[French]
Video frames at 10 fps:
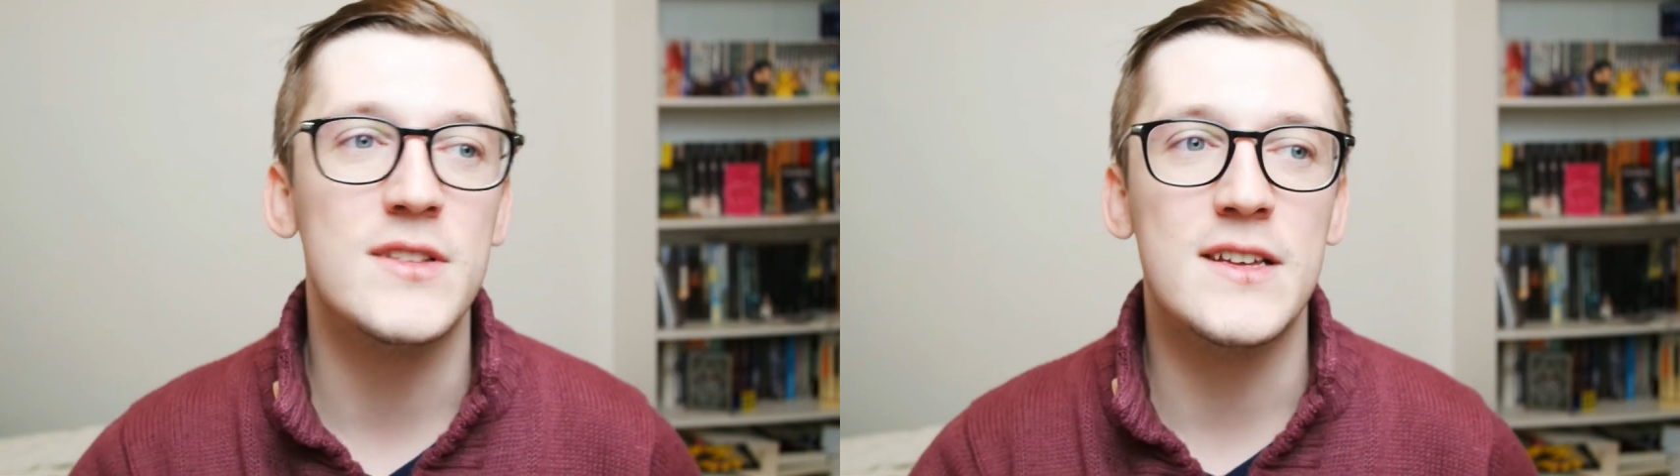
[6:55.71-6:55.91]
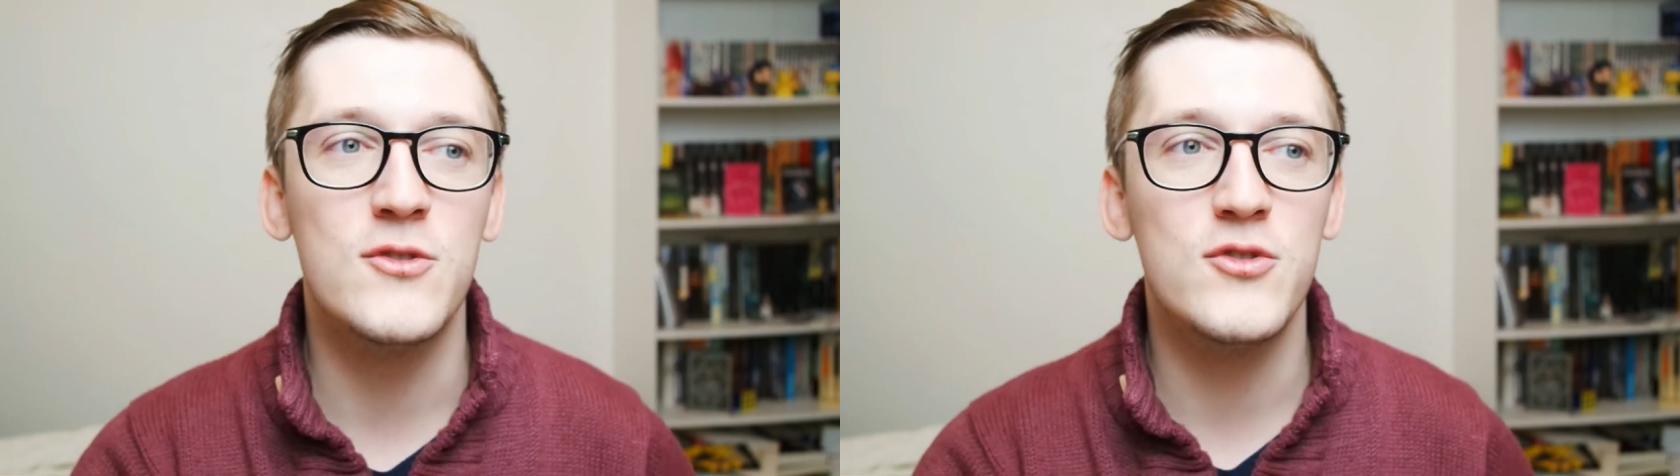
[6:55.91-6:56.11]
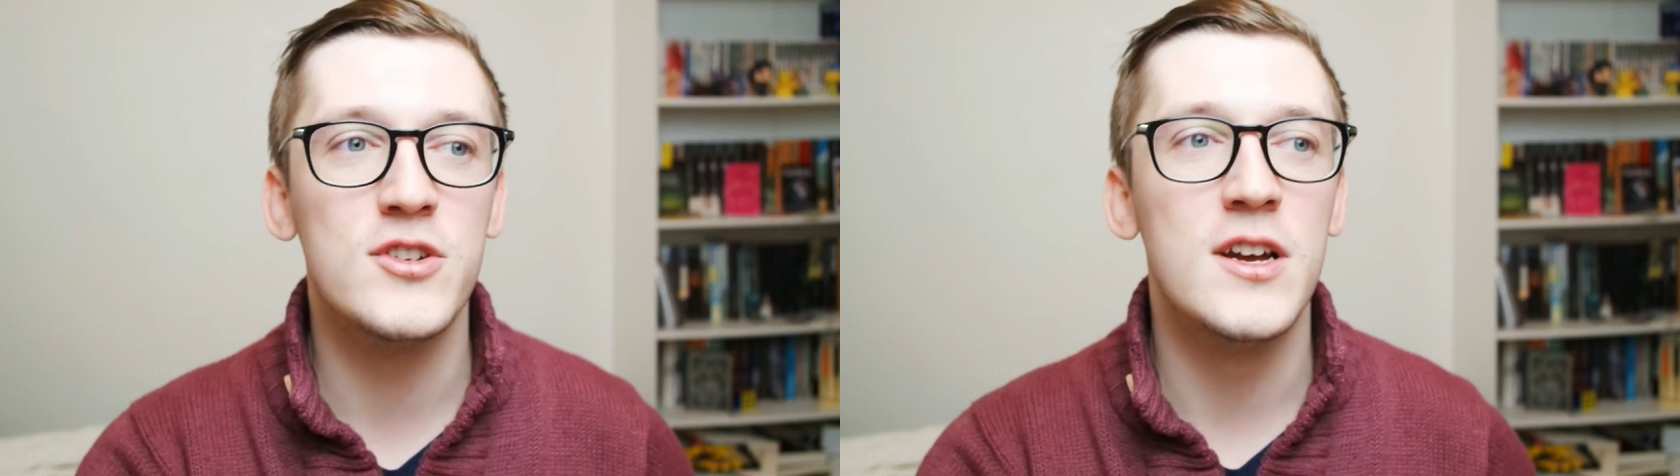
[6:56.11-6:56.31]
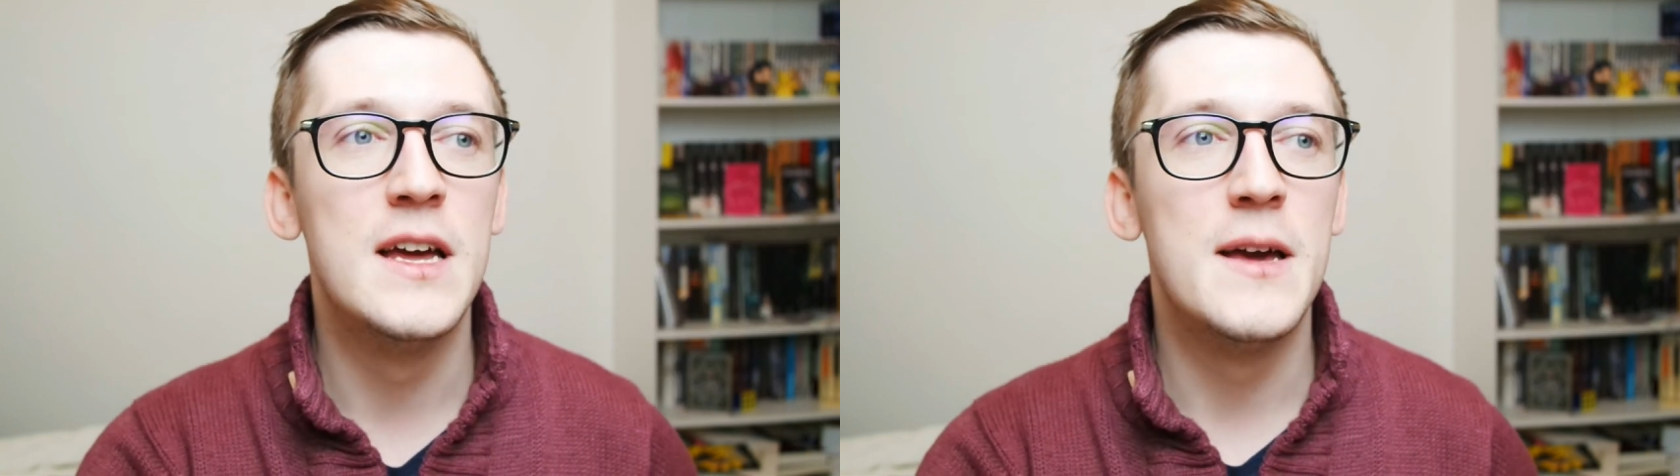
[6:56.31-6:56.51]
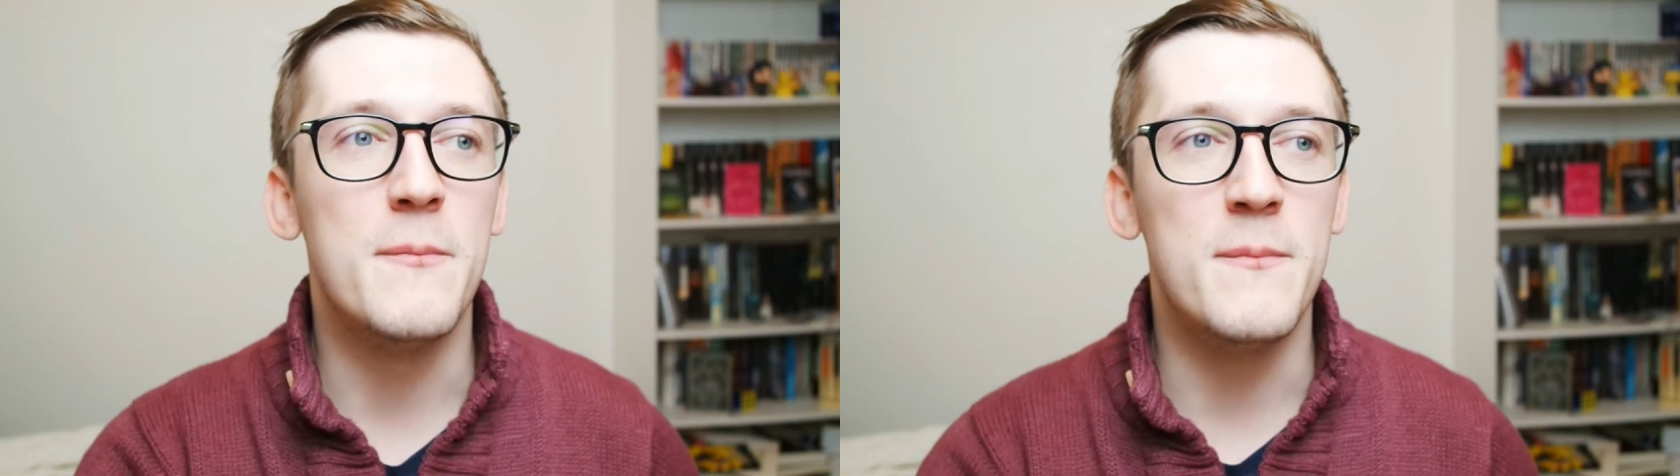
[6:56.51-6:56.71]
droite à gauche,
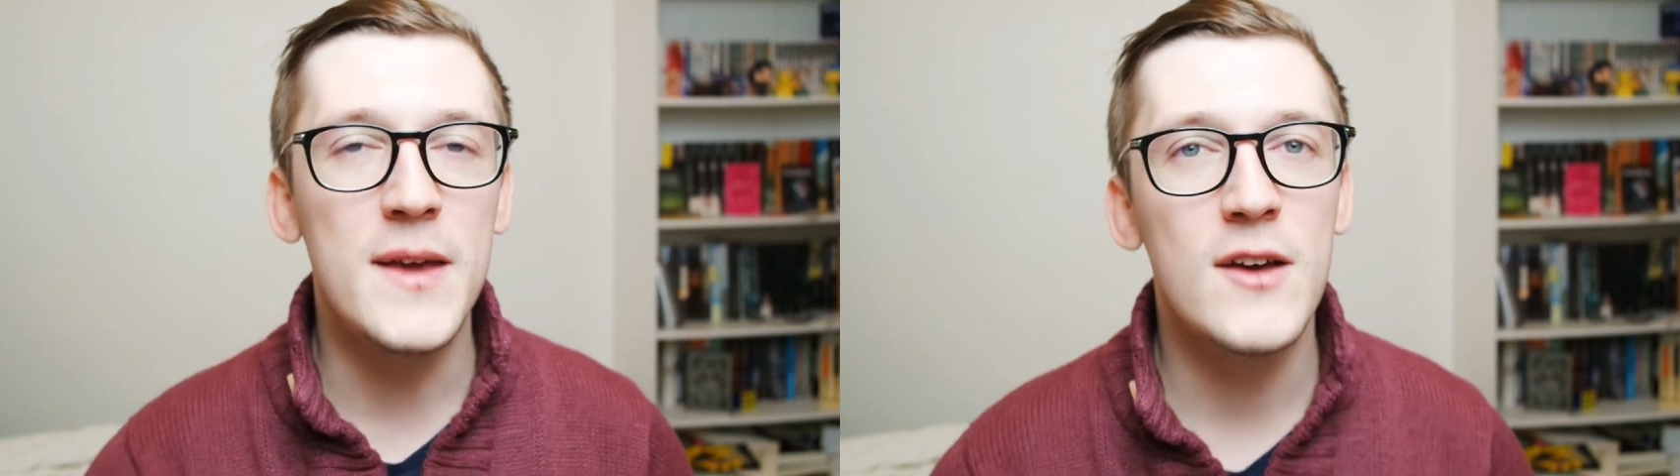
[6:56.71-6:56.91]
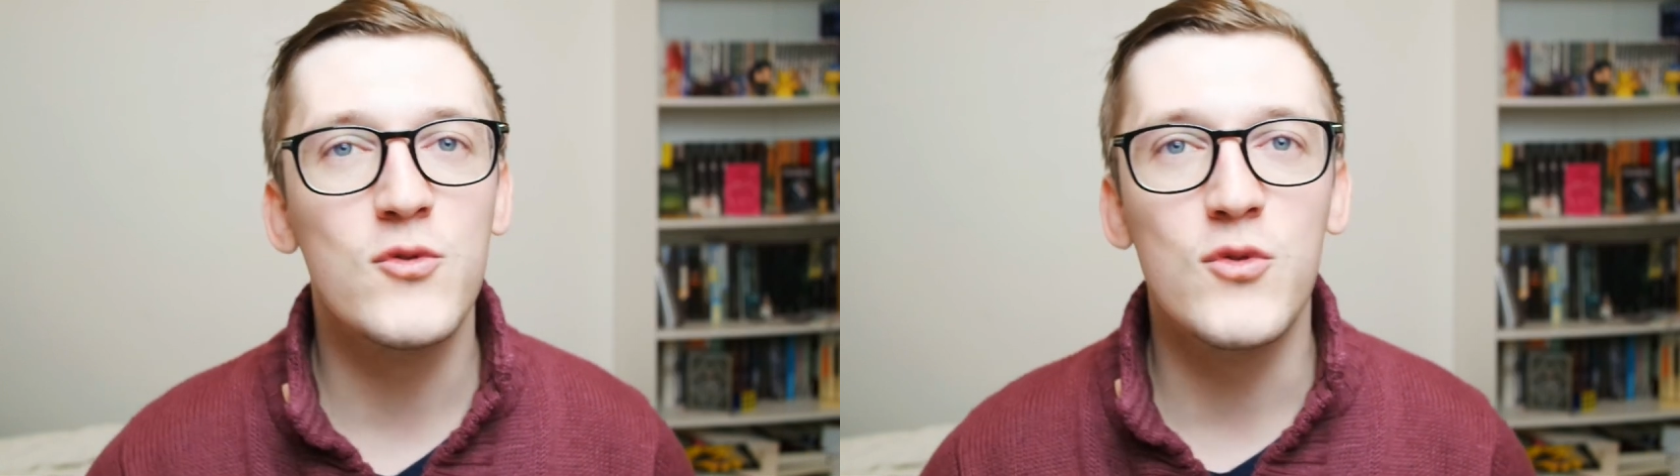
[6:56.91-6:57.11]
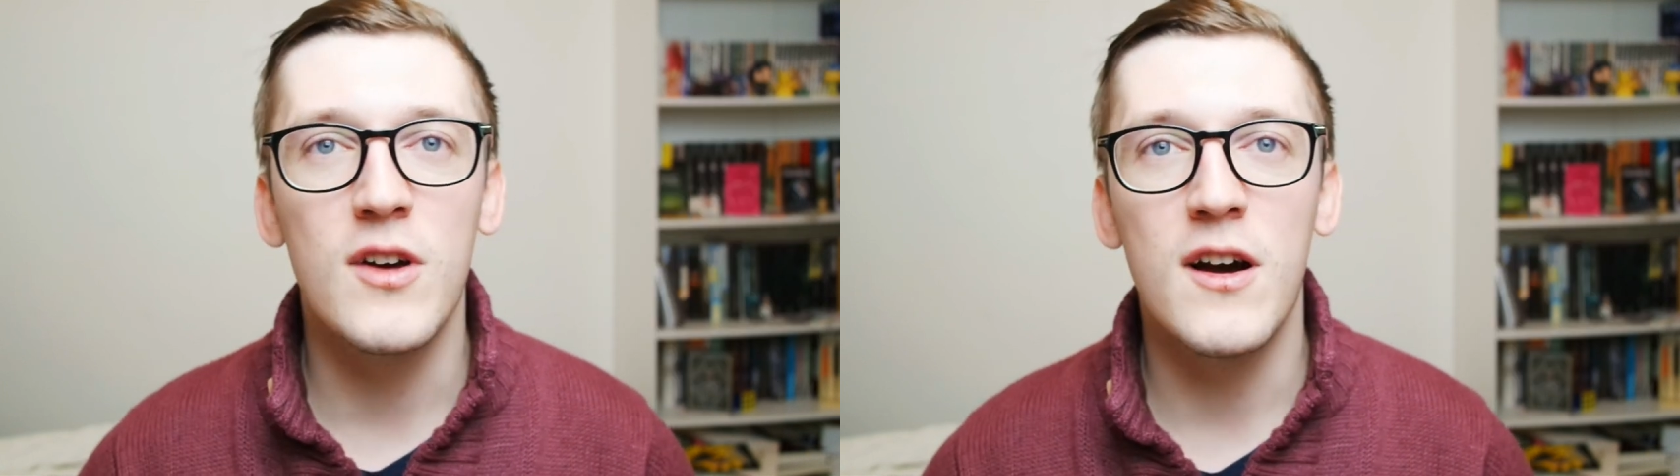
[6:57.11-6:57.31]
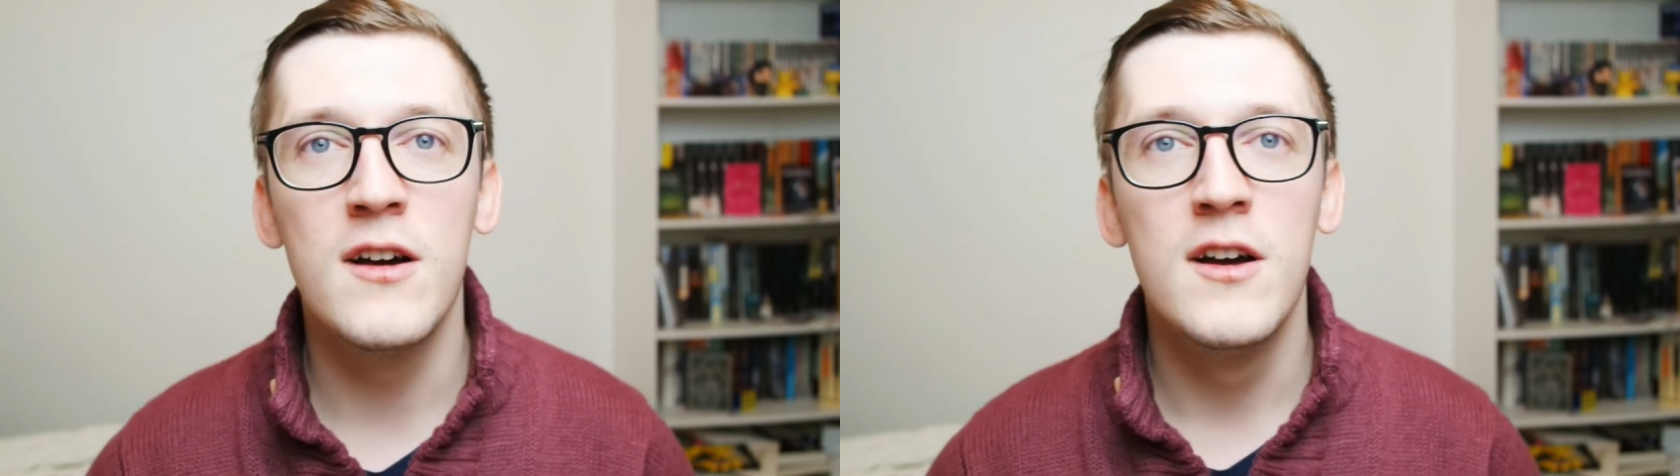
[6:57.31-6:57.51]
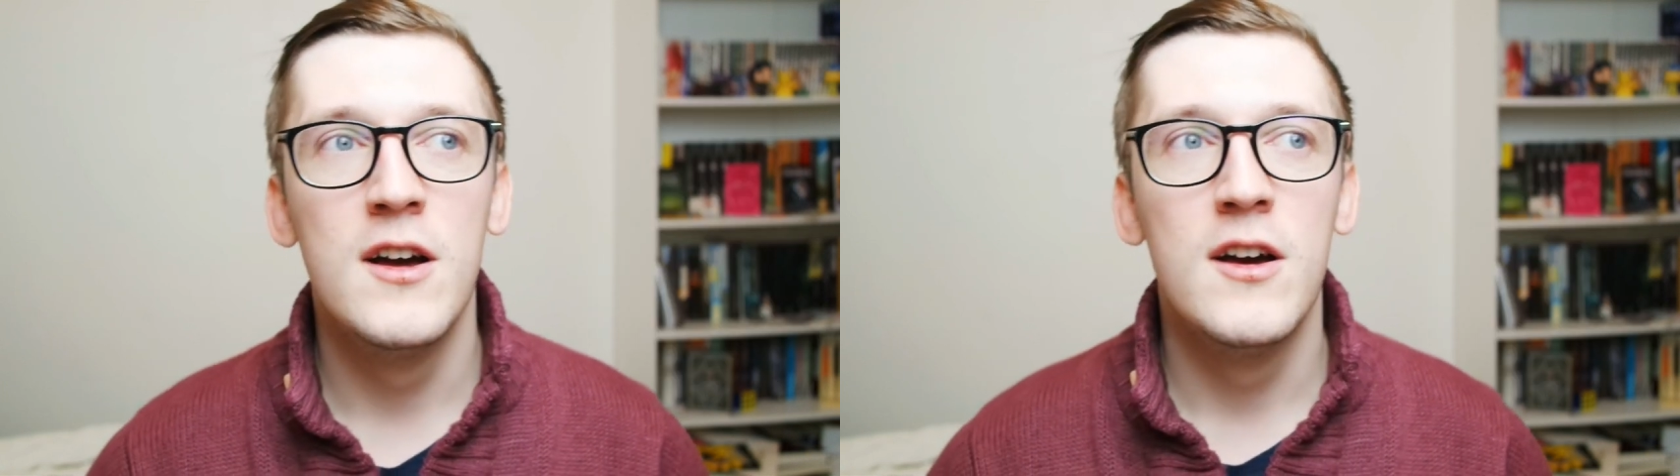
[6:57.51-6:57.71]
mais en tout
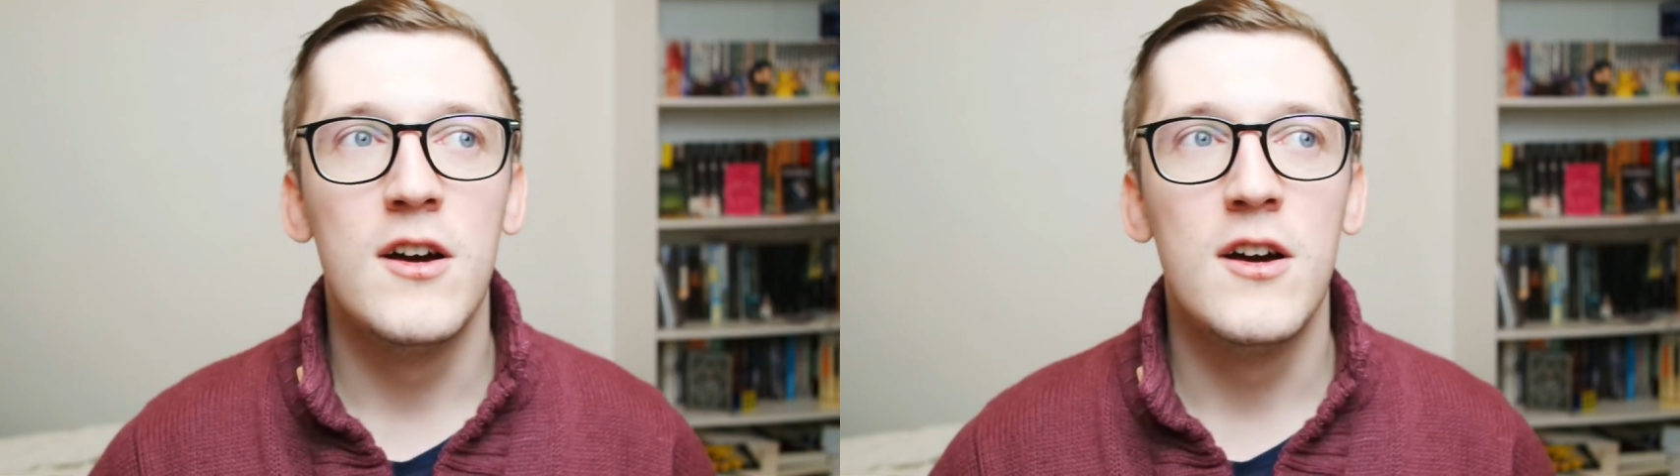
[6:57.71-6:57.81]
cas,